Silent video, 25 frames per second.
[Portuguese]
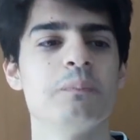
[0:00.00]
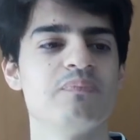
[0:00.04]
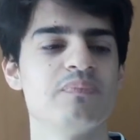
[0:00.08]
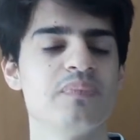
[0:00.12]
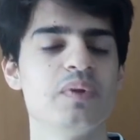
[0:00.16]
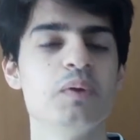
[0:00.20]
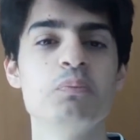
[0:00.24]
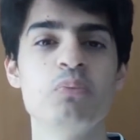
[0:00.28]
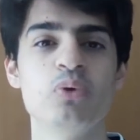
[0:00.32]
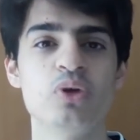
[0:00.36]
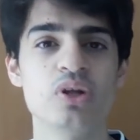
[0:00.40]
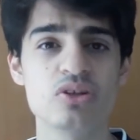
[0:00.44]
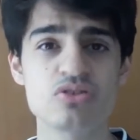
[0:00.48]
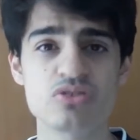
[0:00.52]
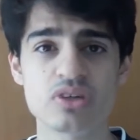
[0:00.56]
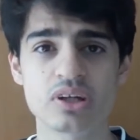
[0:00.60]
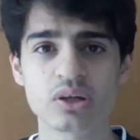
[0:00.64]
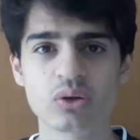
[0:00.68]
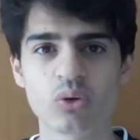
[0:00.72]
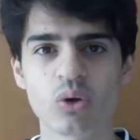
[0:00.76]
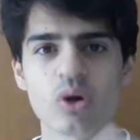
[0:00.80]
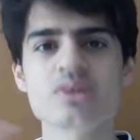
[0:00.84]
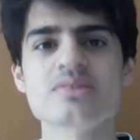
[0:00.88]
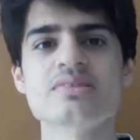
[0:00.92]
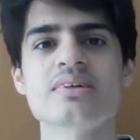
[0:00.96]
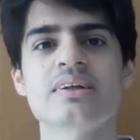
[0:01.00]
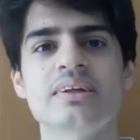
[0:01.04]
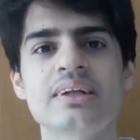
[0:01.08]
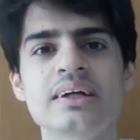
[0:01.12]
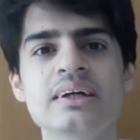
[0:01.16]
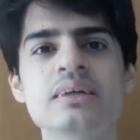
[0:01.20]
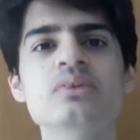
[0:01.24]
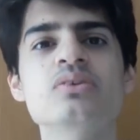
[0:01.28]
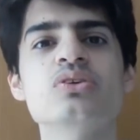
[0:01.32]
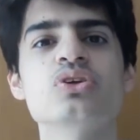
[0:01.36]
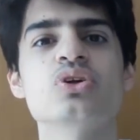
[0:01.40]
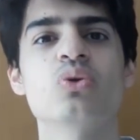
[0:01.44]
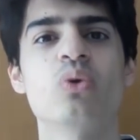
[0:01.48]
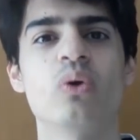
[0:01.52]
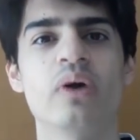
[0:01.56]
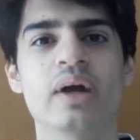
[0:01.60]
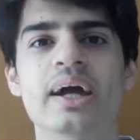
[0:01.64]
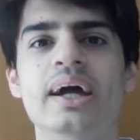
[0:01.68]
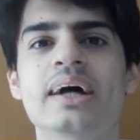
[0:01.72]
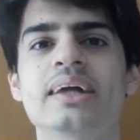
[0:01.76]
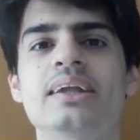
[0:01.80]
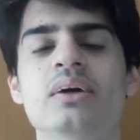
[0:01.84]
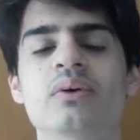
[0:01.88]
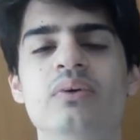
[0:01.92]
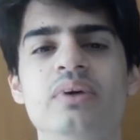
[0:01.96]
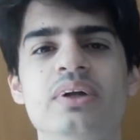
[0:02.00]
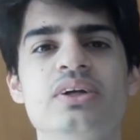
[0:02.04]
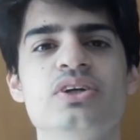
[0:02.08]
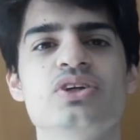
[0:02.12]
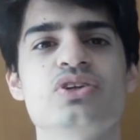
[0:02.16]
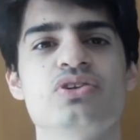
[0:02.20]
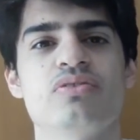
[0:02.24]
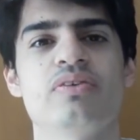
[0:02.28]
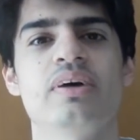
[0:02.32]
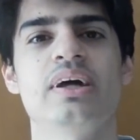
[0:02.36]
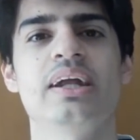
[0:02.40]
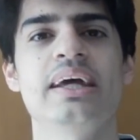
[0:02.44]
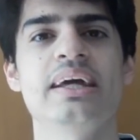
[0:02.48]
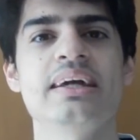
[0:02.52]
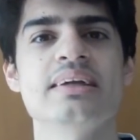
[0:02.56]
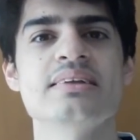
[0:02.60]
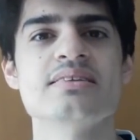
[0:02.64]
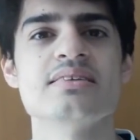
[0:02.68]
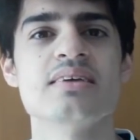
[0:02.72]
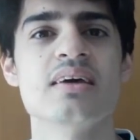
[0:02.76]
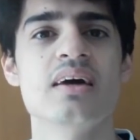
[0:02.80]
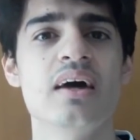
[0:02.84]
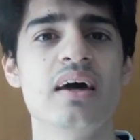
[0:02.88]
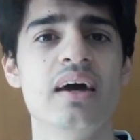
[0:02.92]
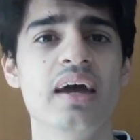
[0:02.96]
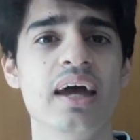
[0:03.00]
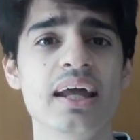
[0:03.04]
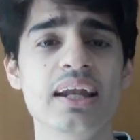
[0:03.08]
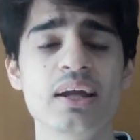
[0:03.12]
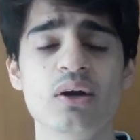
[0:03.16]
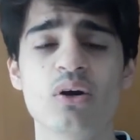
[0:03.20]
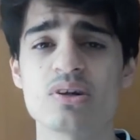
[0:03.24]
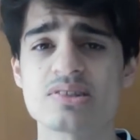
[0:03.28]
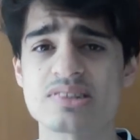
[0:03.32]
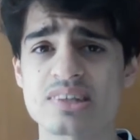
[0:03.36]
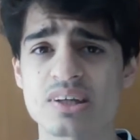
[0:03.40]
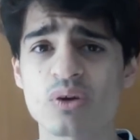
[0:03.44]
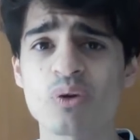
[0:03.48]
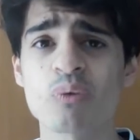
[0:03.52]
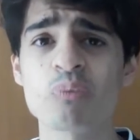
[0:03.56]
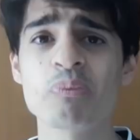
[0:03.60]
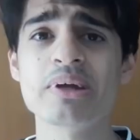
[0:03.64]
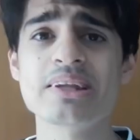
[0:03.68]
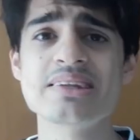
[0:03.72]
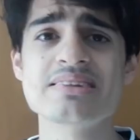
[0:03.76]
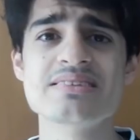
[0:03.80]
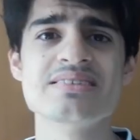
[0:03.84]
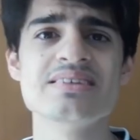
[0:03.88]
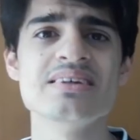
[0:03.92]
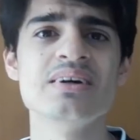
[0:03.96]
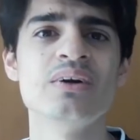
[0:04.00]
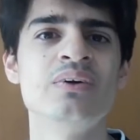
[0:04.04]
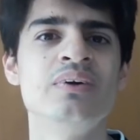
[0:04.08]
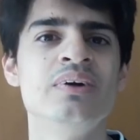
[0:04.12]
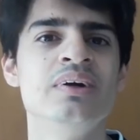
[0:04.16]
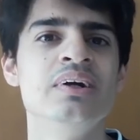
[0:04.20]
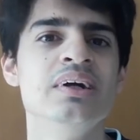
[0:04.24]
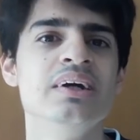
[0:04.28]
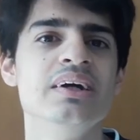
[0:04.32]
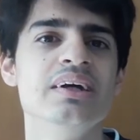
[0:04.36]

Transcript: E por isso ele gosta tanto de correr categorias diferentes. Ele gosta da competição.